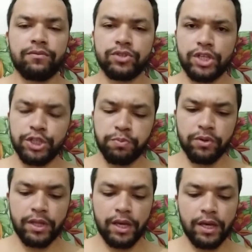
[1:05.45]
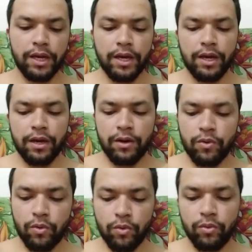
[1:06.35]
Vou te responder
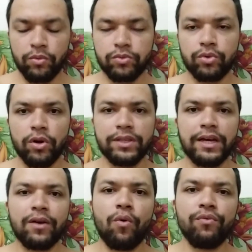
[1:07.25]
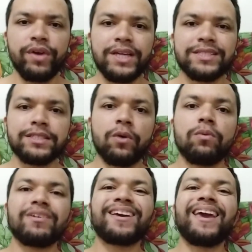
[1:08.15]
com toda a
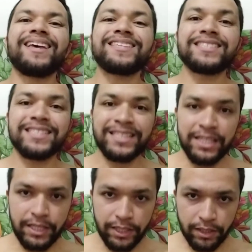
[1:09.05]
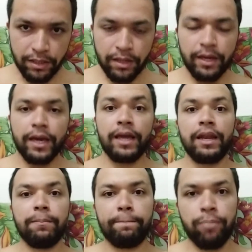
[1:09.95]
convicção que sim,
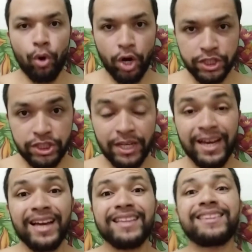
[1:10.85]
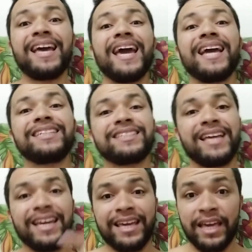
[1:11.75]
ele pode,
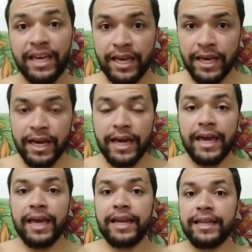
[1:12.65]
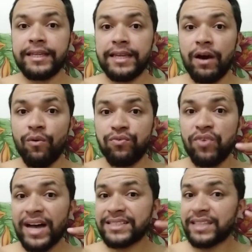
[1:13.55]
desde que ele não
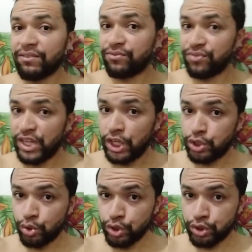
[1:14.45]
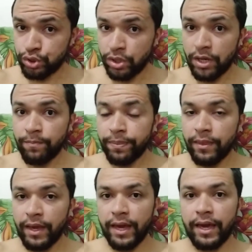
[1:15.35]
faça vídeos
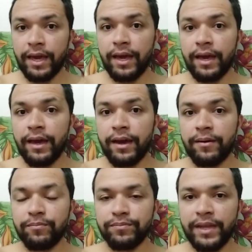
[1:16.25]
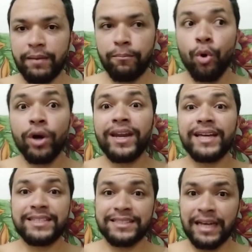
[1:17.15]
é, né,
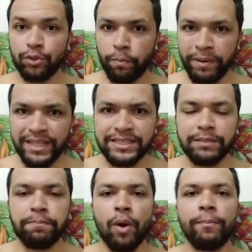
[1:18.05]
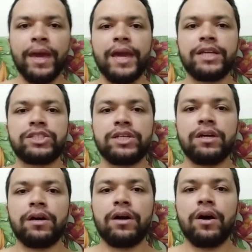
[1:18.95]
monetizado principalmente